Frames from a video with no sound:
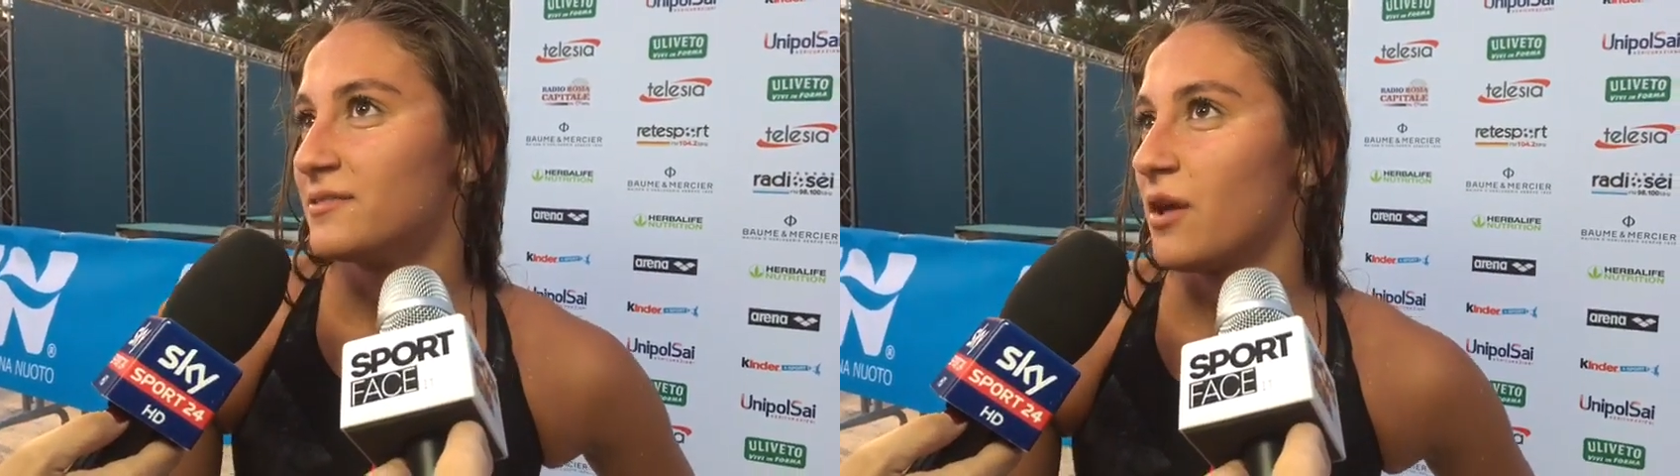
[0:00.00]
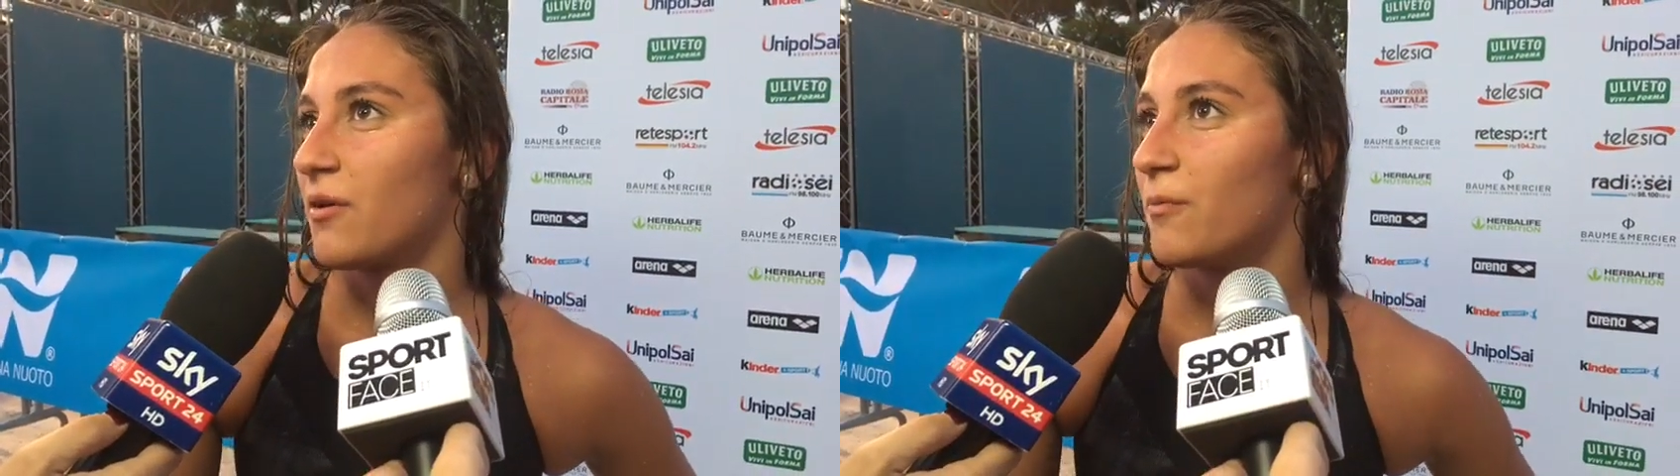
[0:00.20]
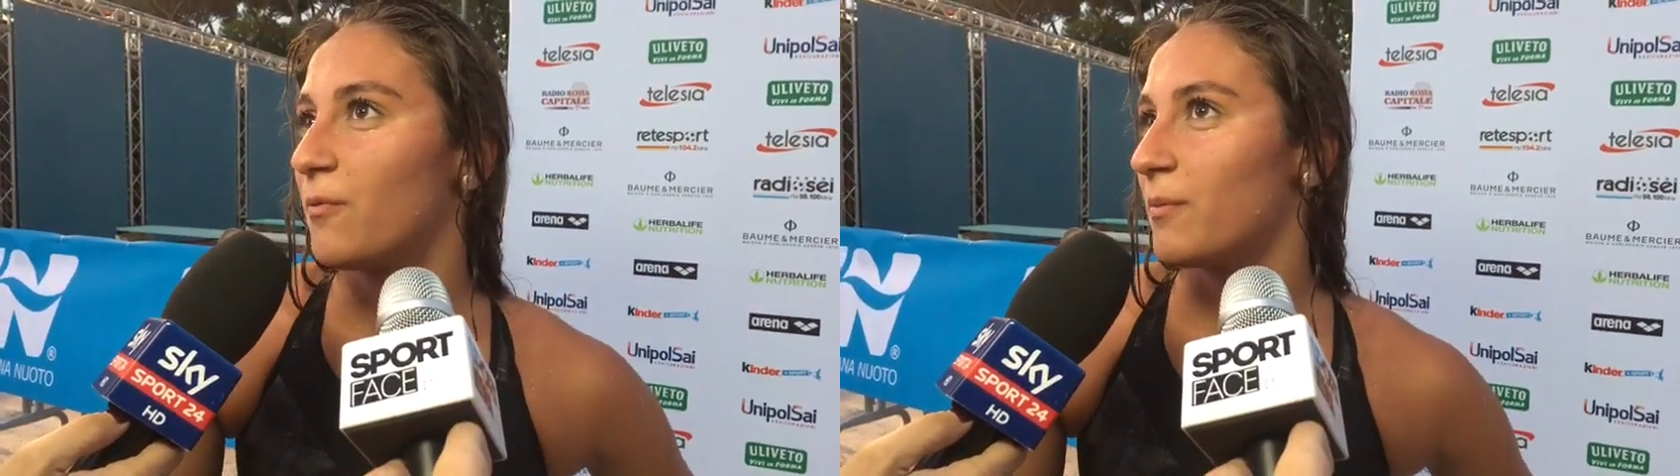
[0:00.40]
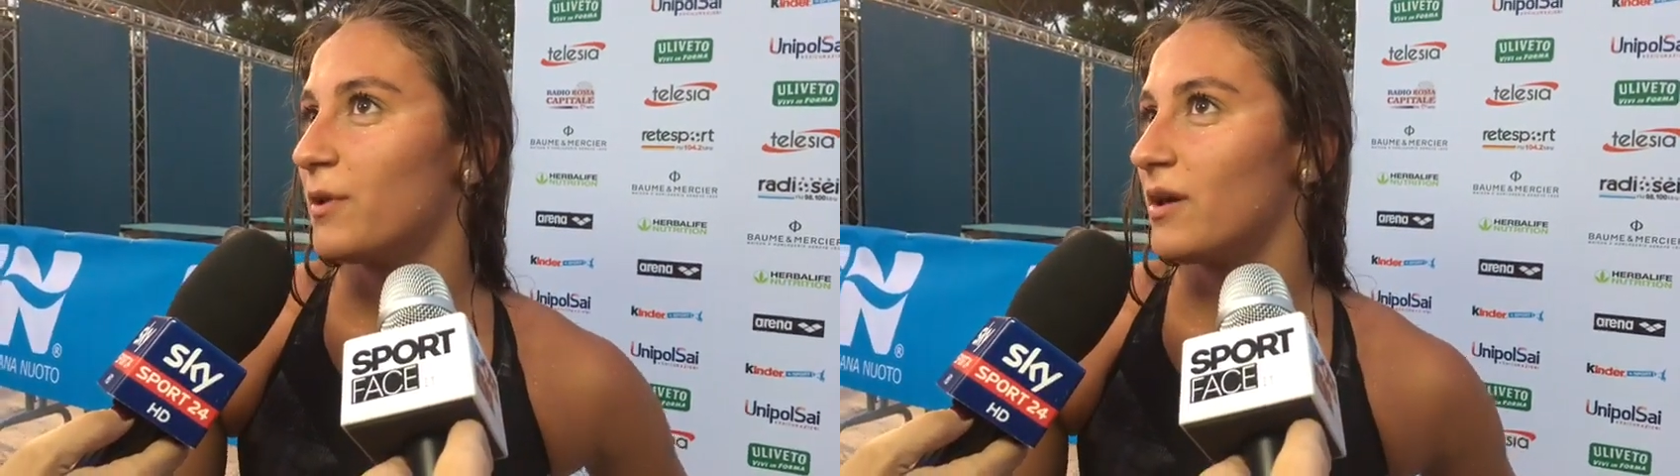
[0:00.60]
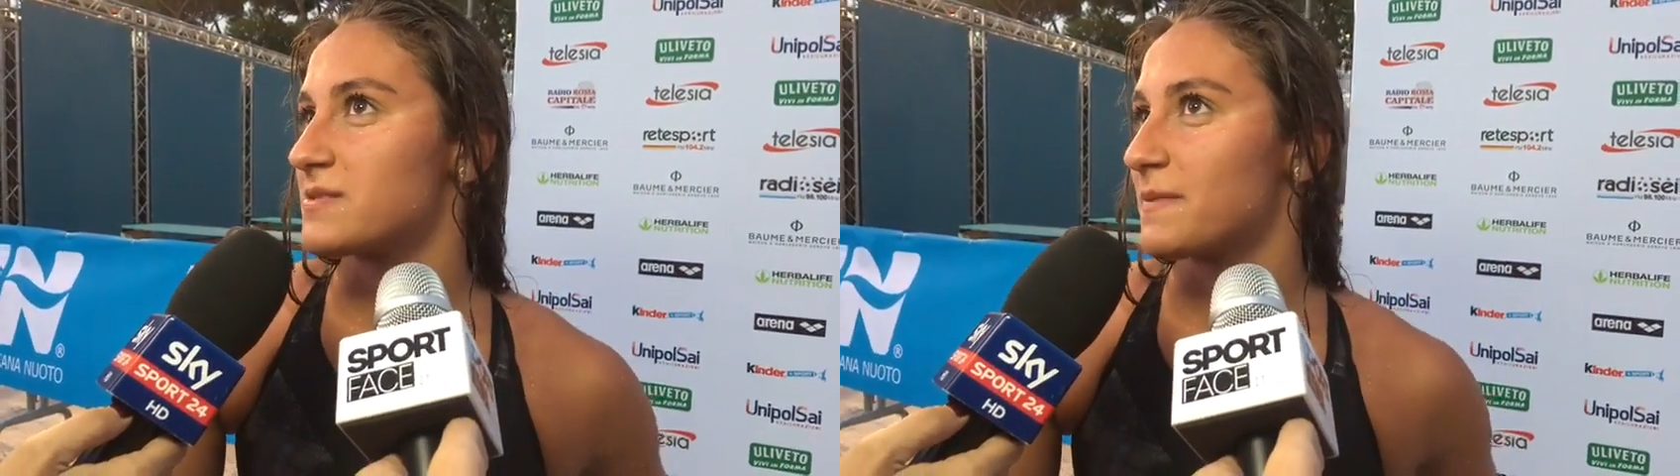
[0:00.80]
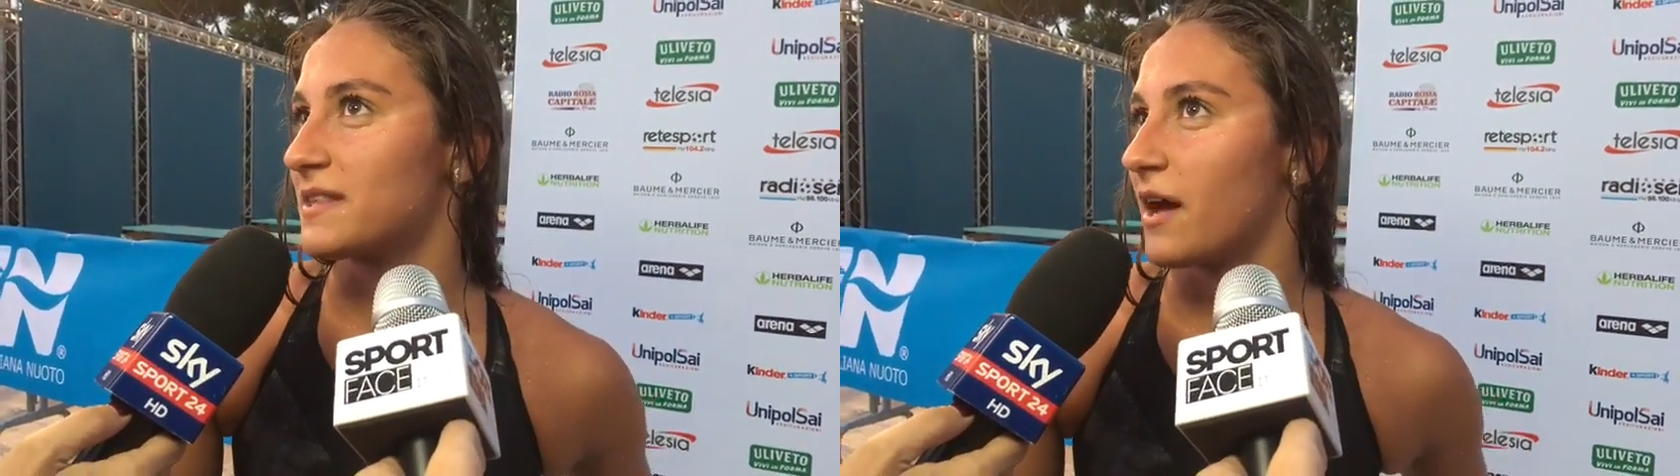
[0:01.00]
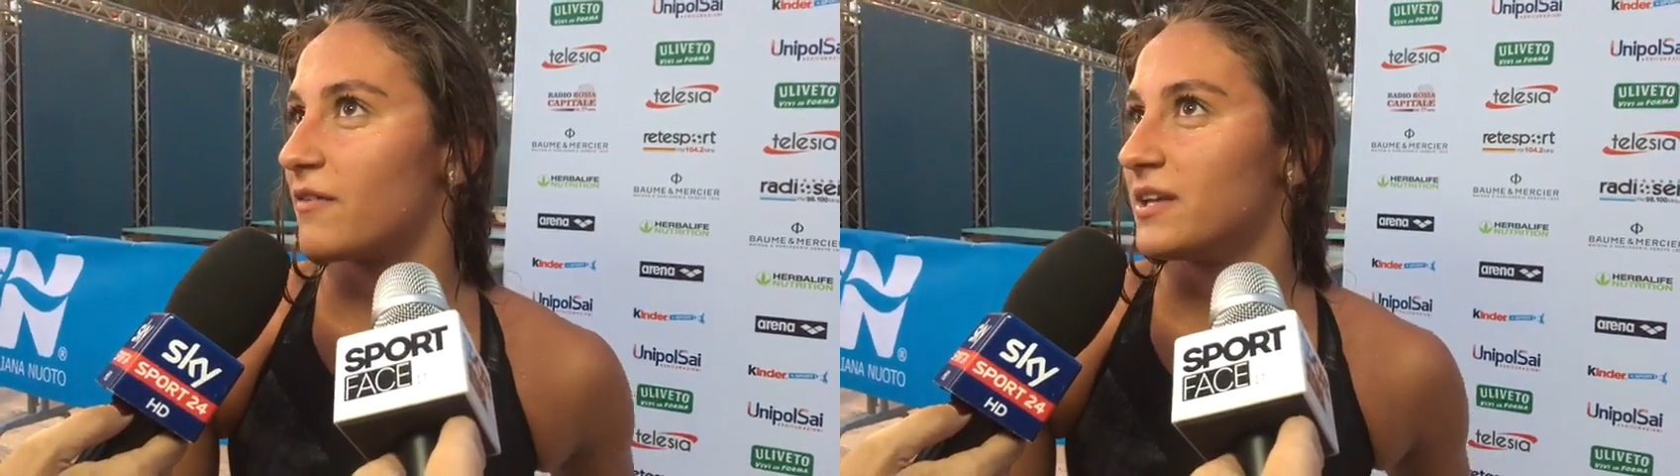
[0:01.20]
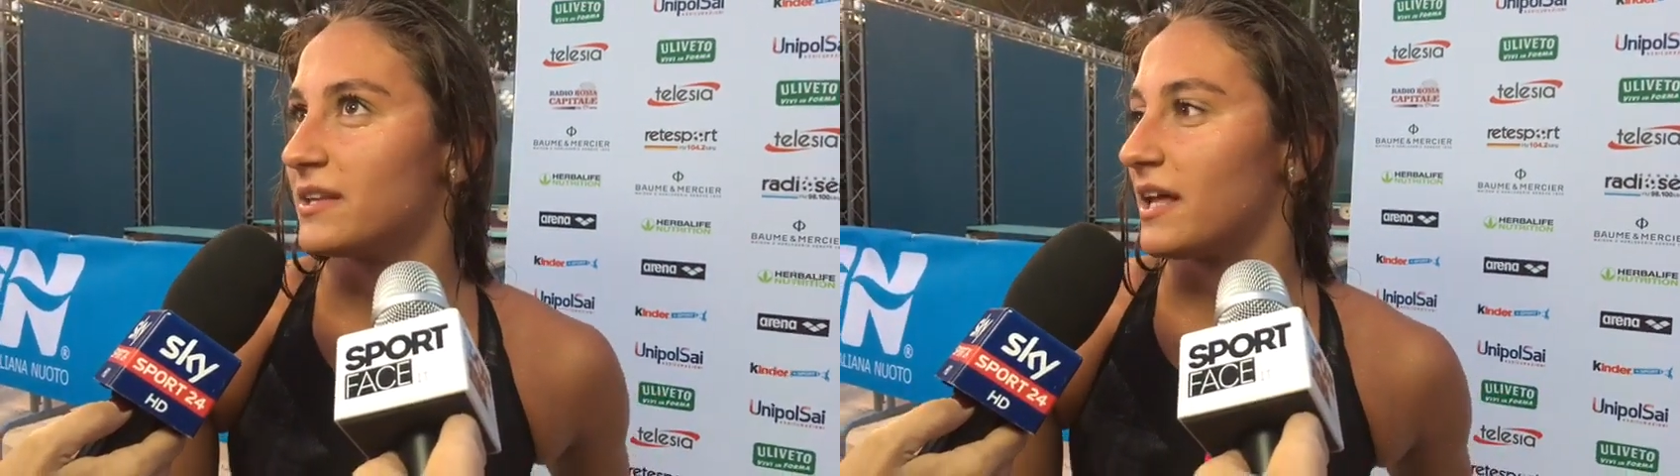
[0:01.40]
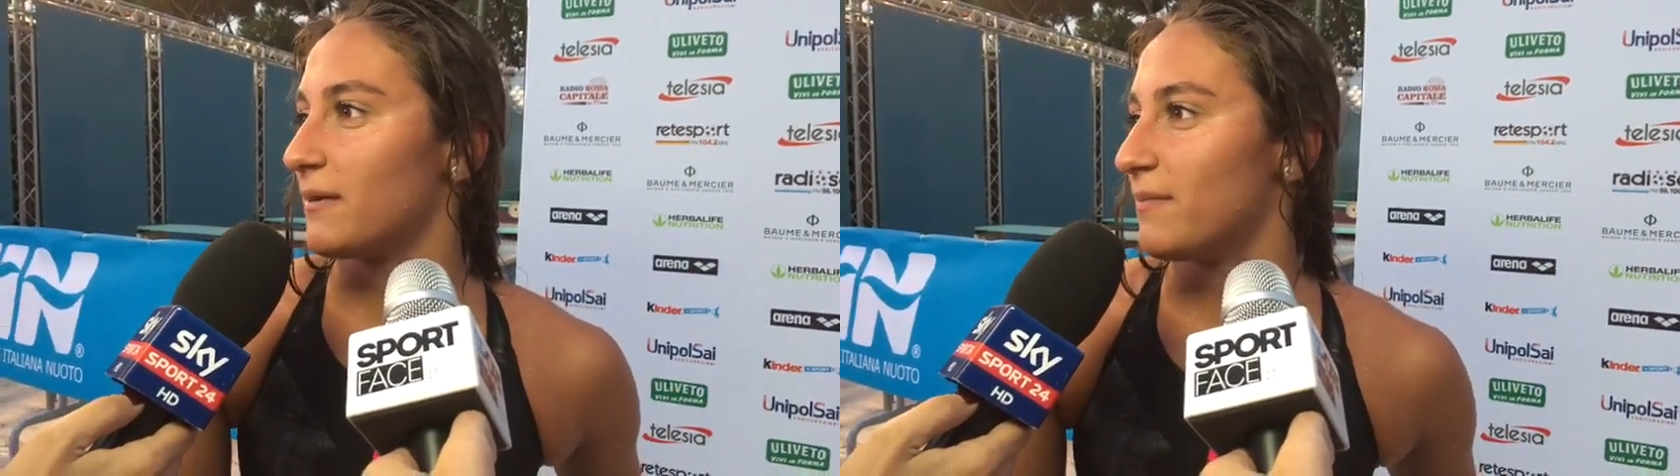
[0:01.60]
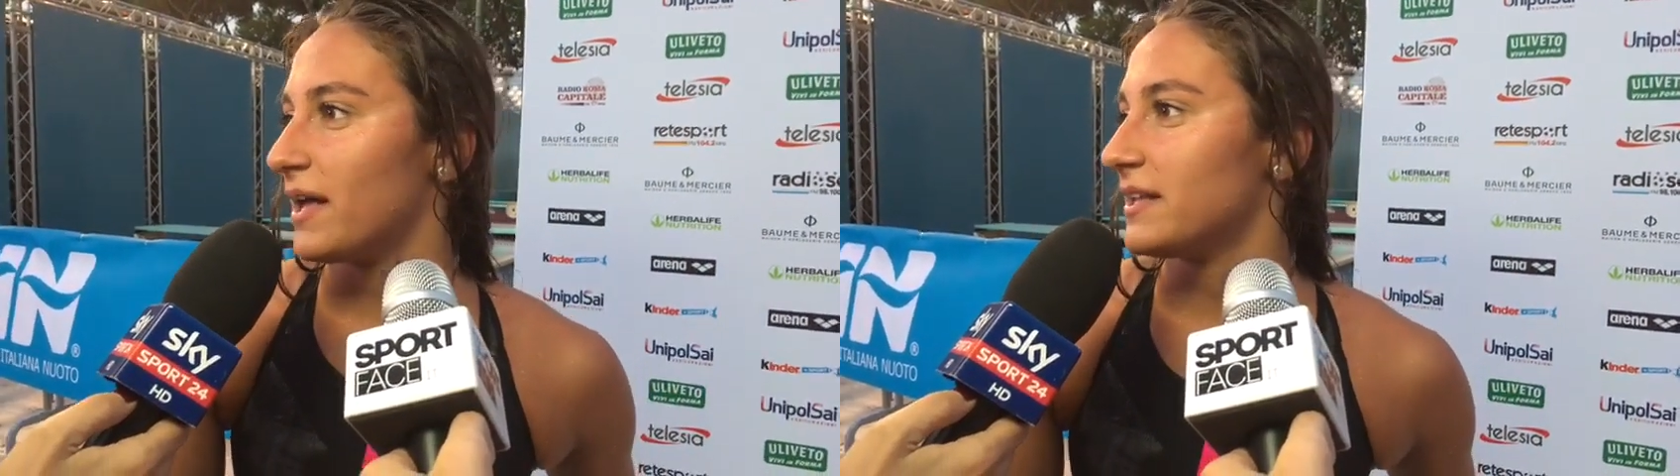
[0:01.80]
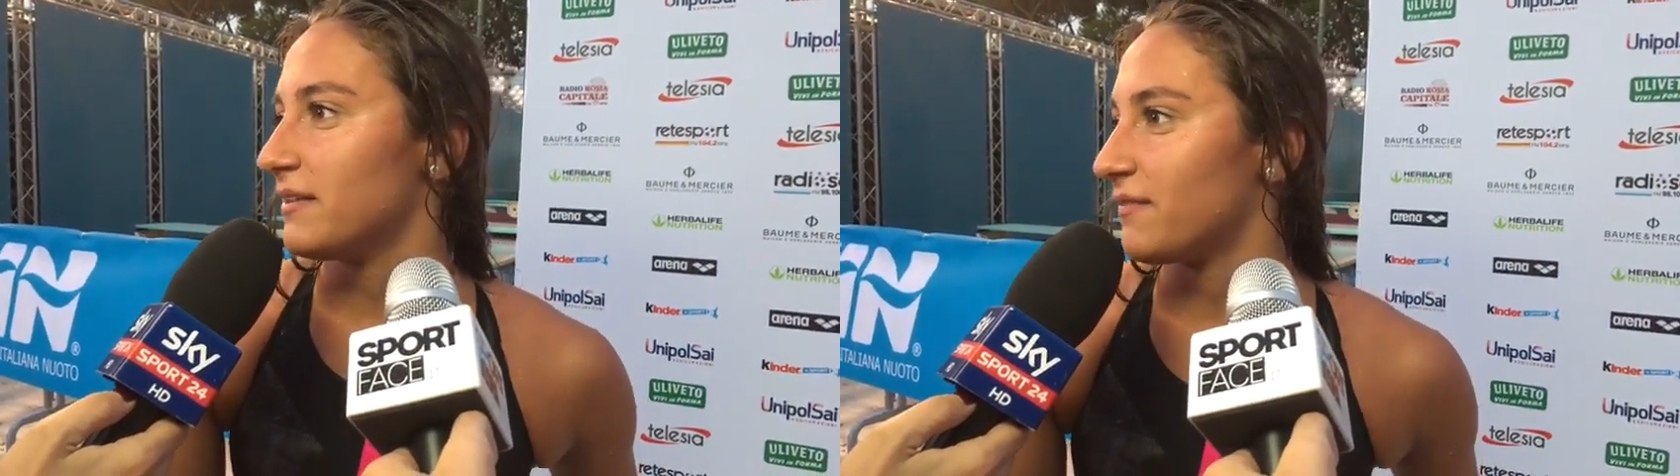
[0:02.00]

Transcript: No, comunque me lo aspettavo di andare bene,